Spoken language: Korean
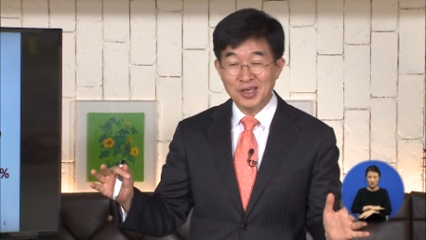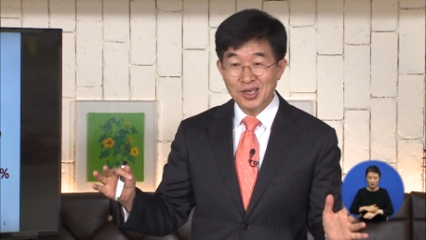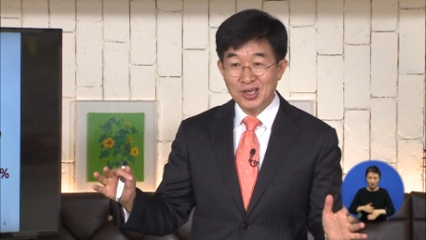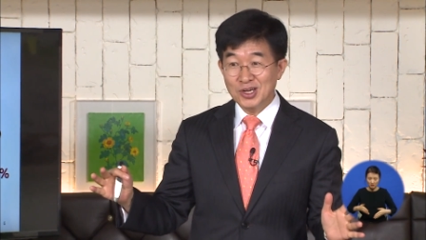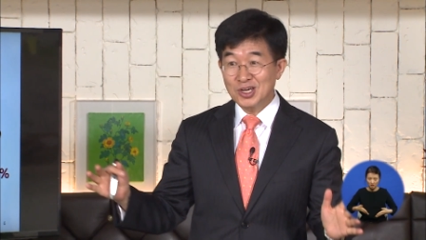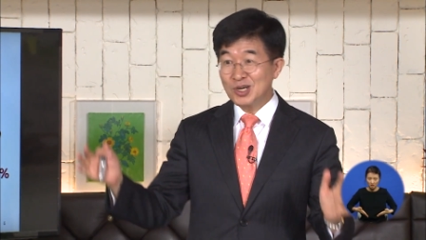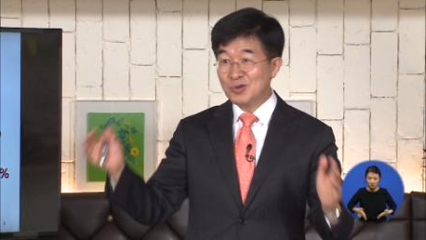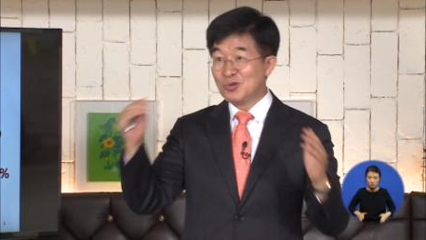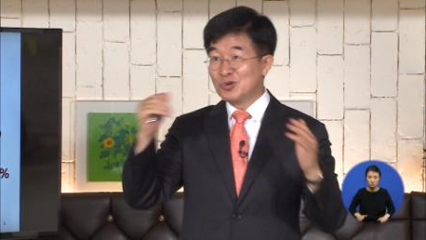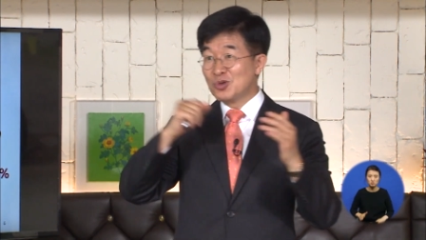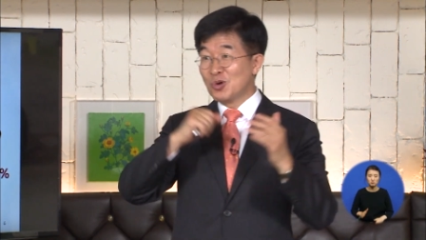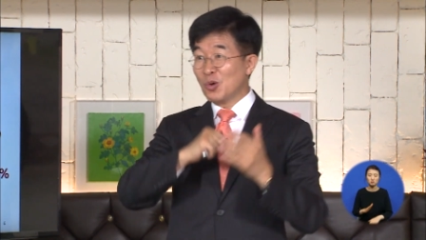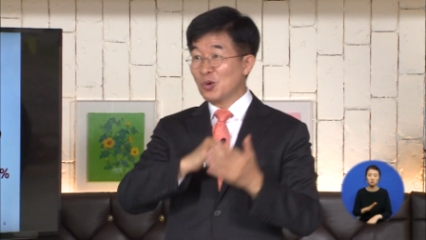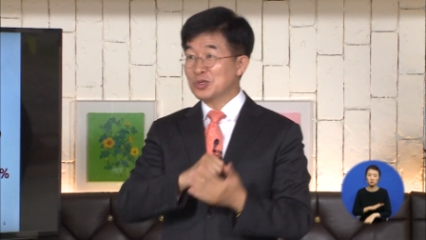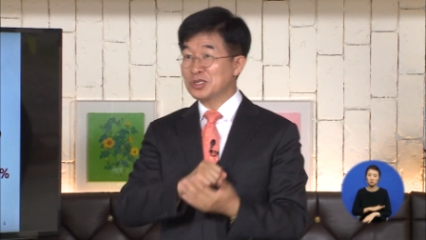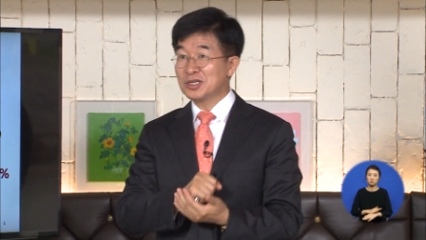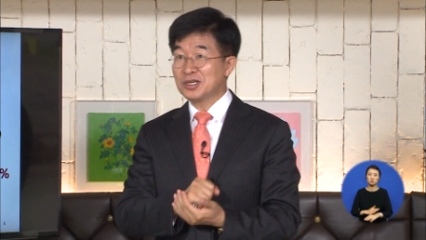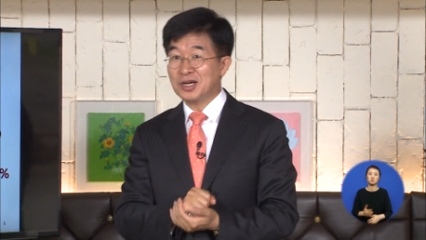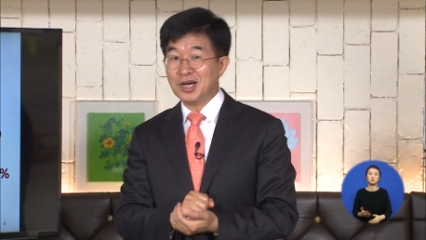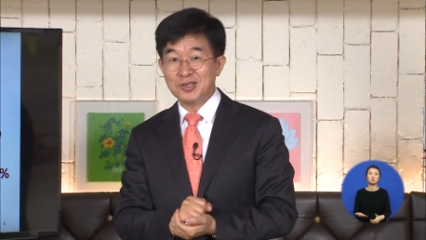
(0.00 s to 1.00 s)
그분이
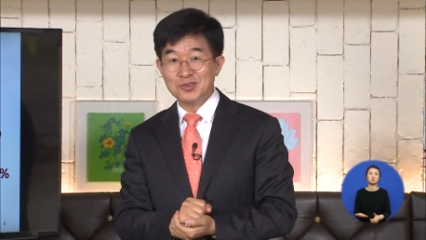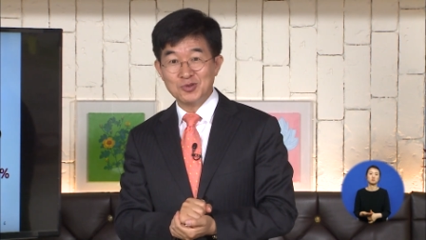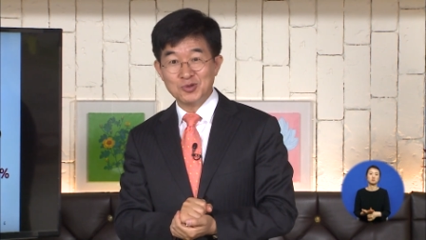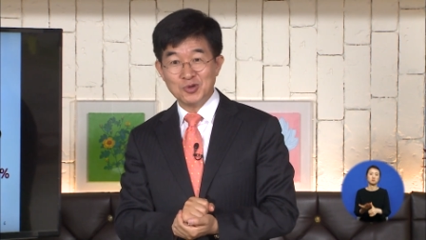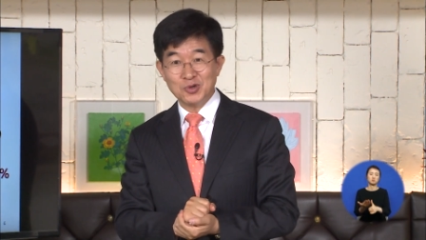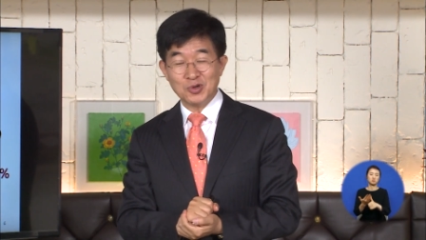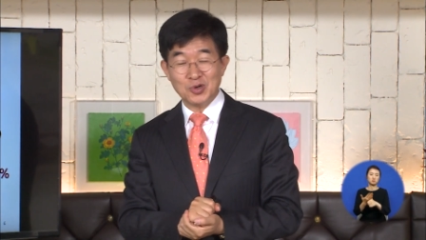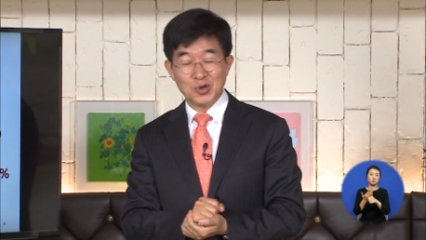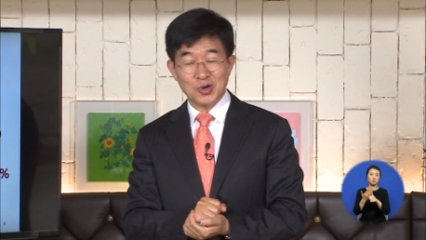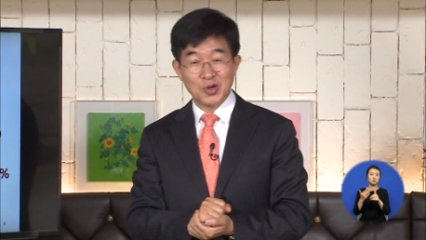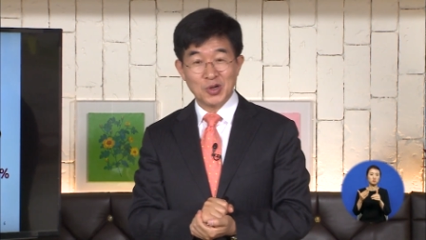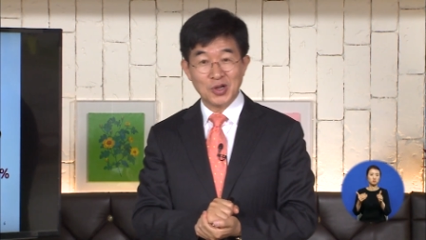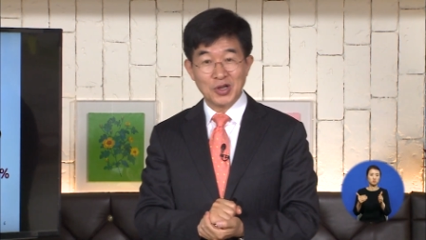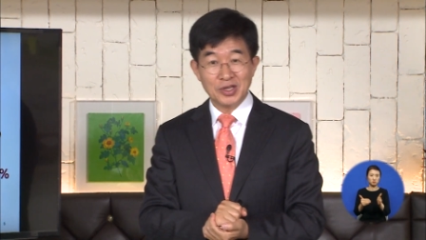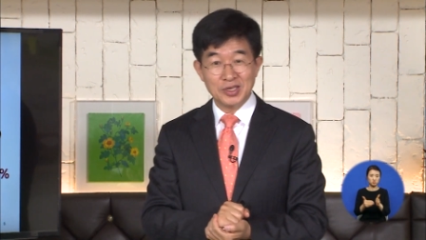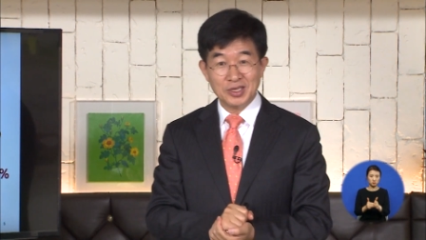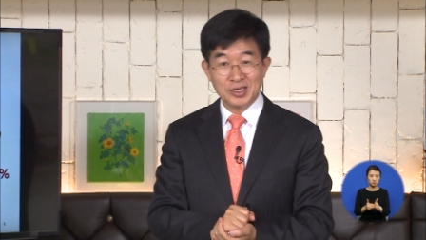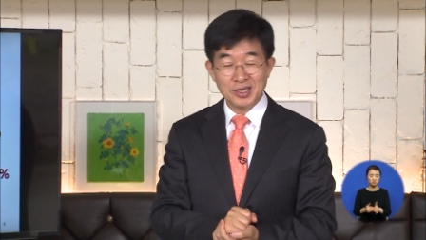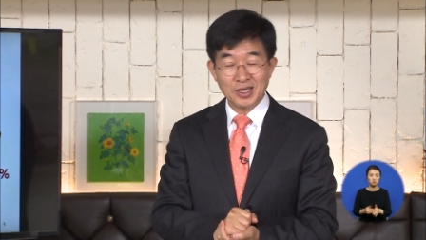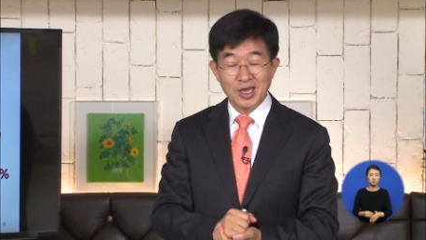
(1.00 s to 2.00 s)
오셔가지고
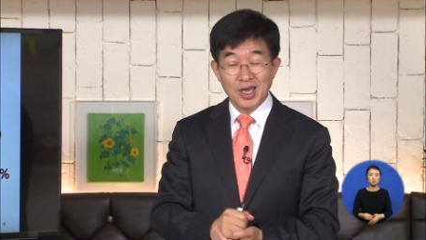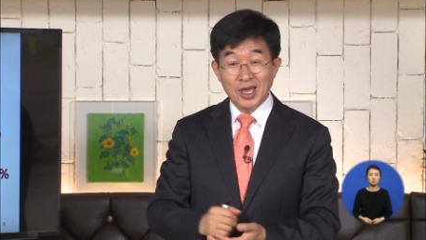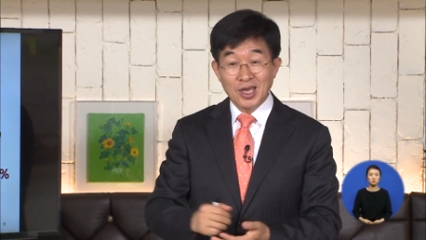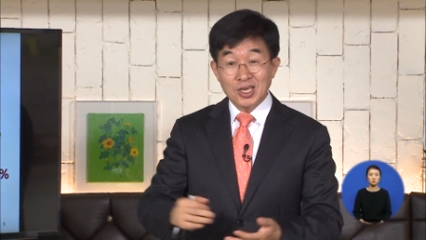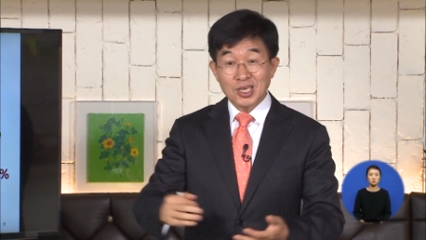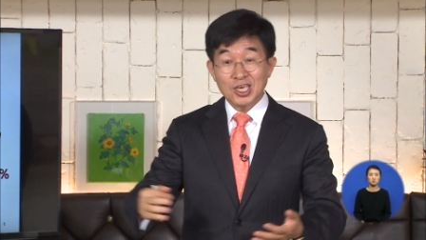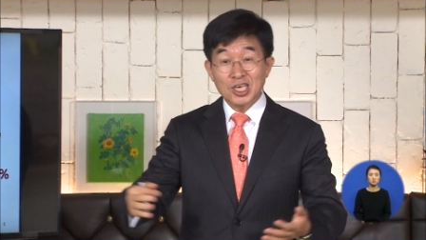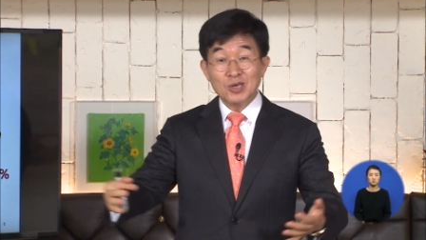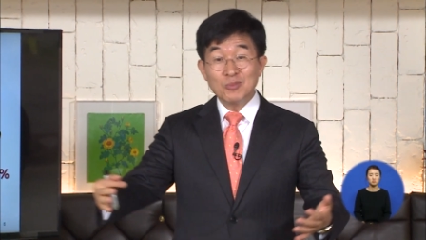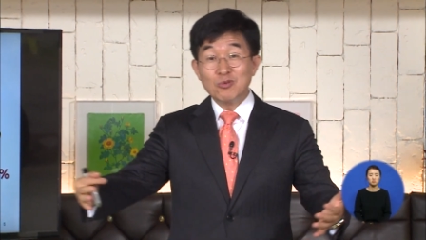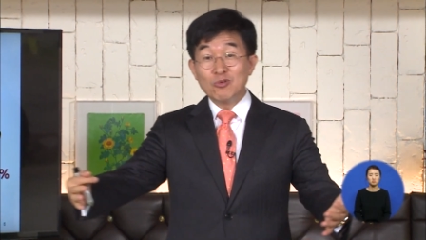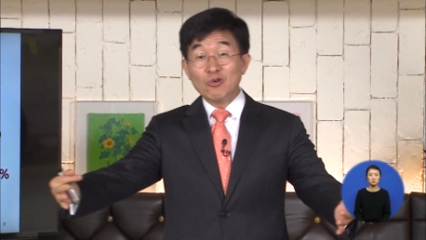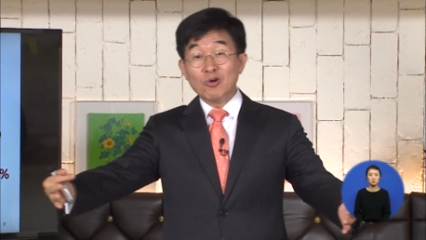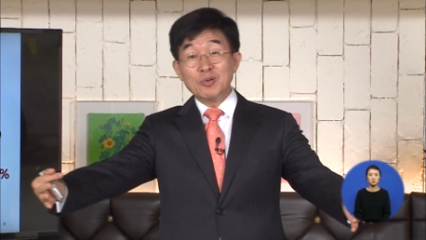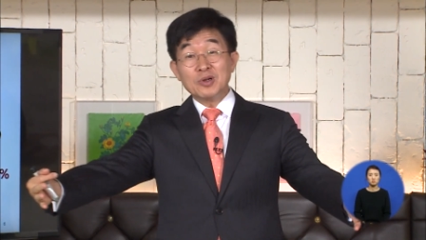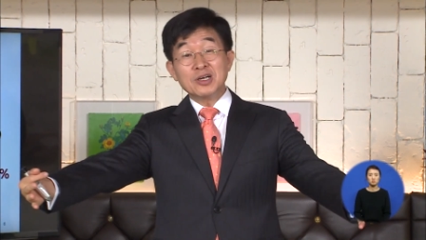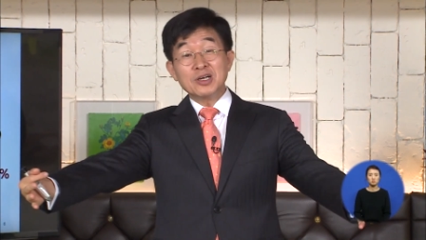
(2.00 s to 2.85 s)
예, 기부금을